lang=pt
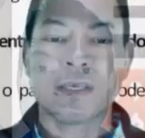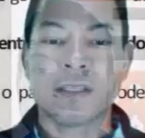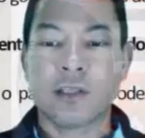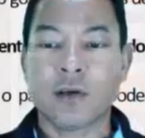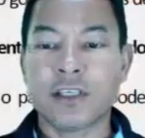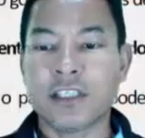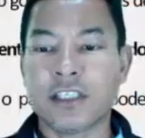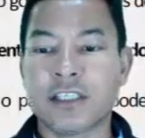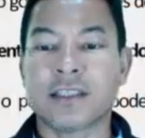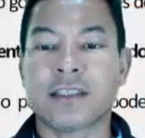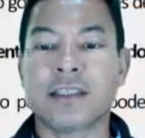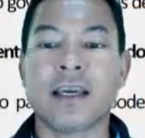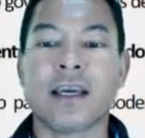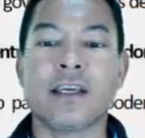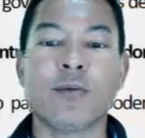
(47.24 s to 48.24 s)
Então a gente já
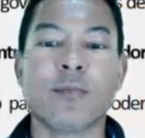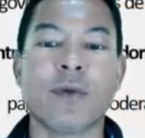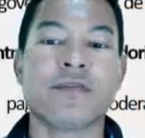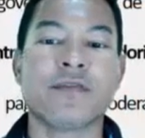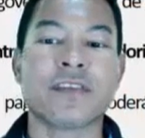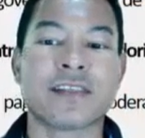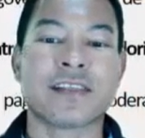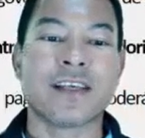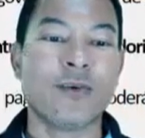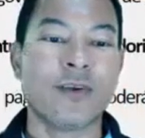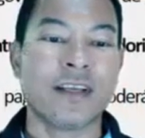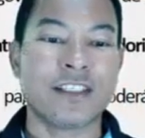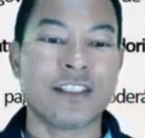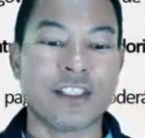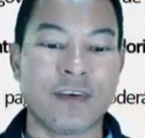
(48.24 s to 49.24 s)
tem aí uma visão,
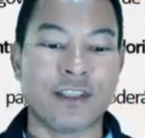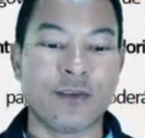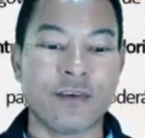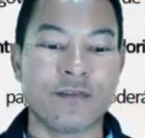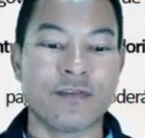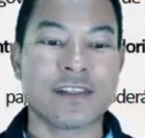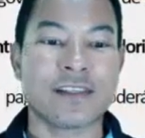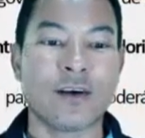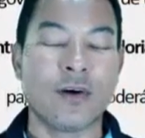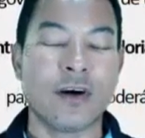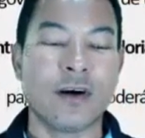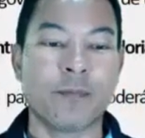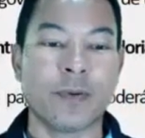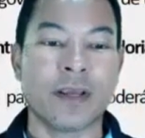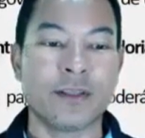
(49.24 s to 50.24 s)
né? a gente vai ter uma visão
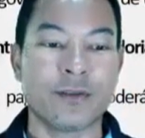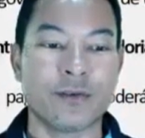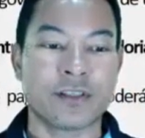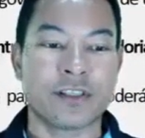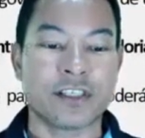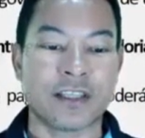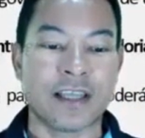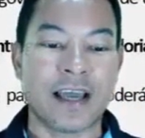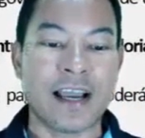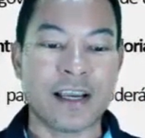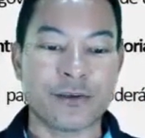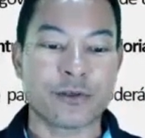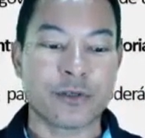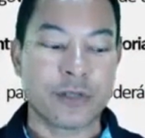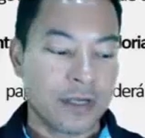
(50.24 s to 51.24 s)
ampla aí dos
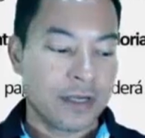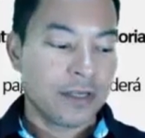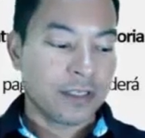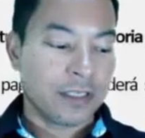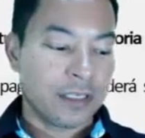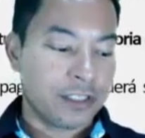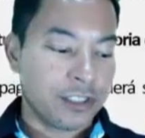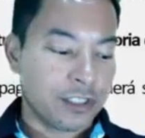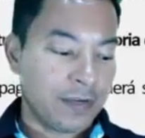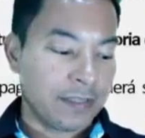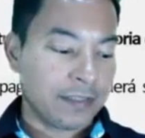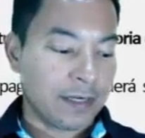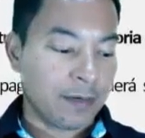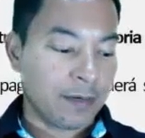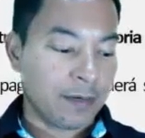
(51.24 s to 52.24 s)
estágios que a gente vai
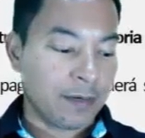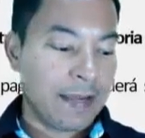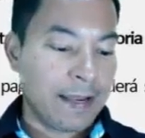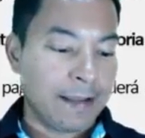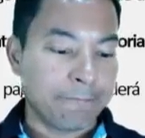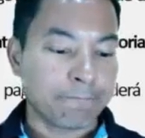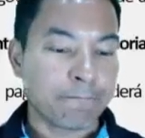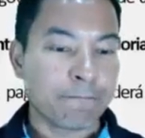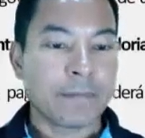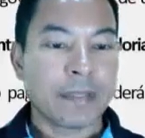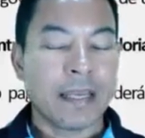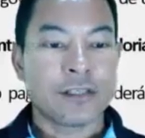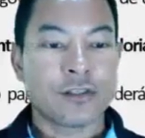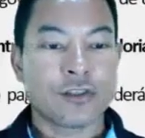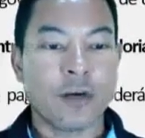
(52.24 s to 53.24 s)
trabalhar.
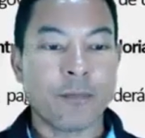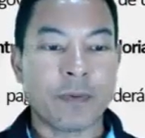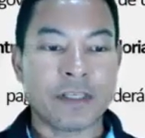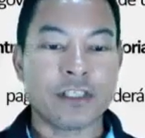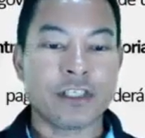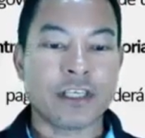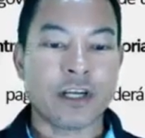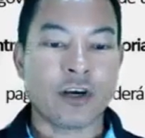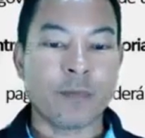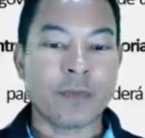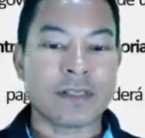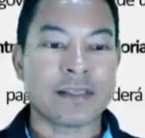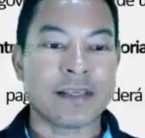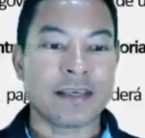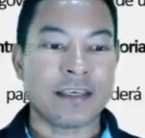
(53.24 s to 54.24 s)
Só para a gente já
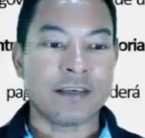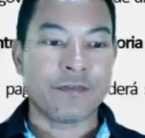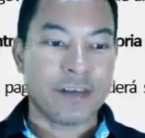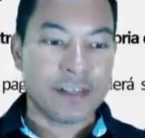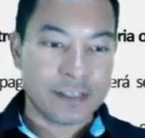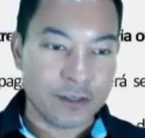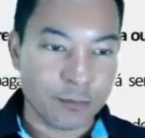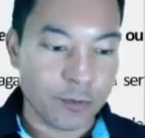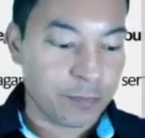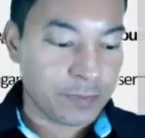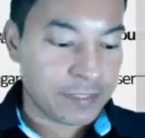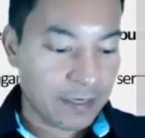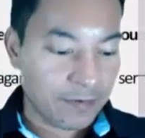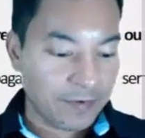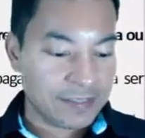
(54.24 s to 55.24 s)
começar aqui a fazer uma
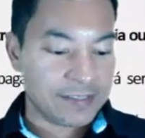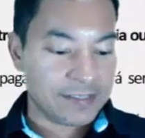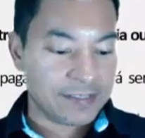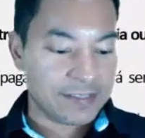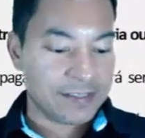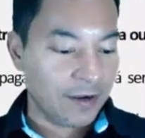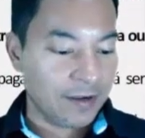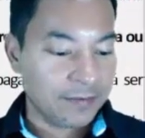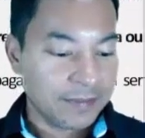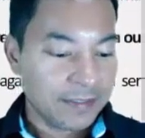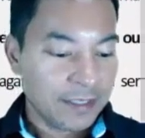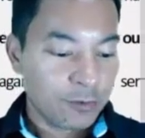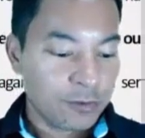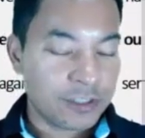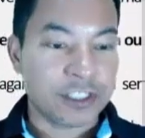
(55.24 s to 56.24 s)
observação, ó.
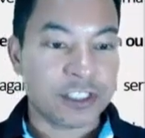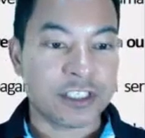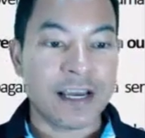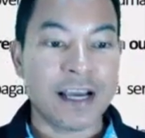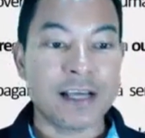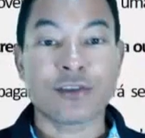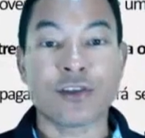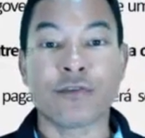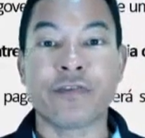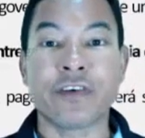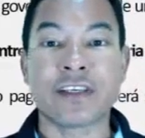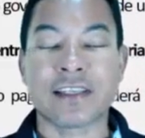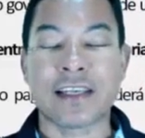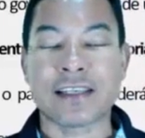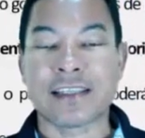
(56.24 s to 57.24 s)
Os estágios são
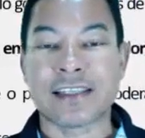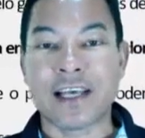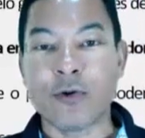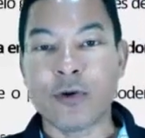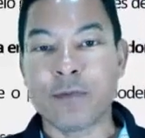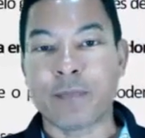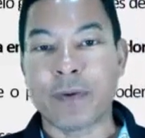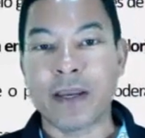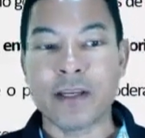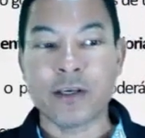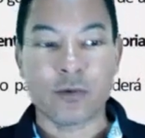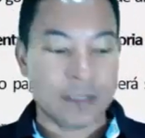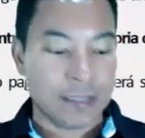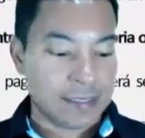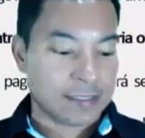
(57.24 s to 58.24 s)
fixação, empenho,
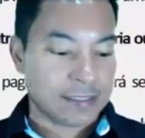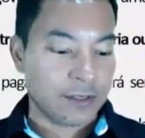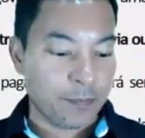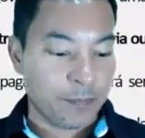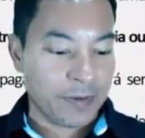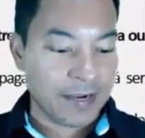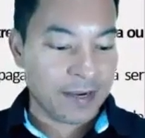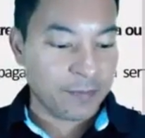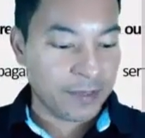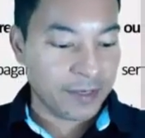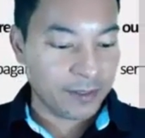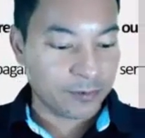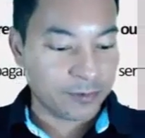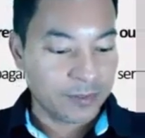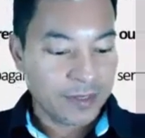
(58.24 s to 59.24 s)
liquidação e
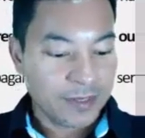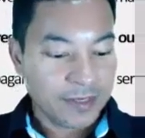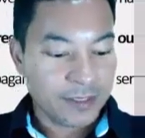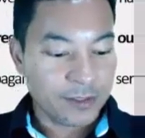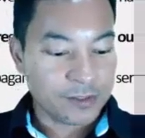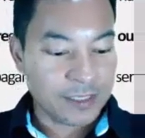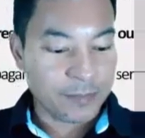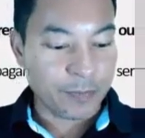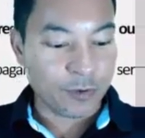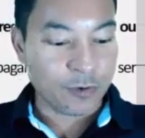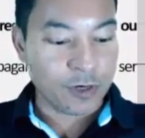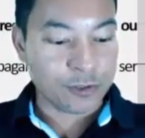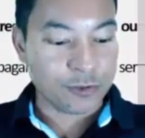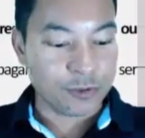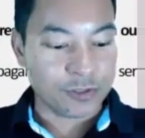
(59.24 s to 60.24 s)
pagamento. E eu sempre
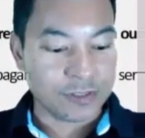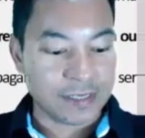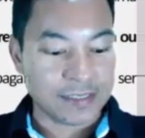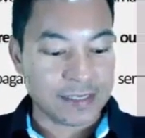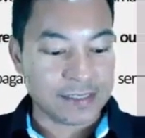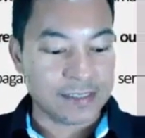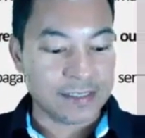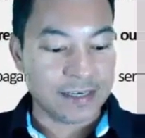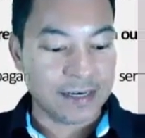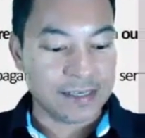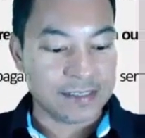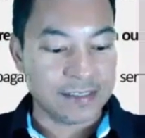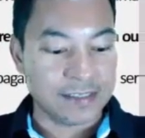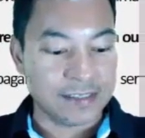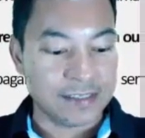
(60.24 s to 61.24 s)
gosto de usar essa
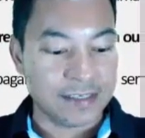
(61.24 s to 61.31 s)
siglazinha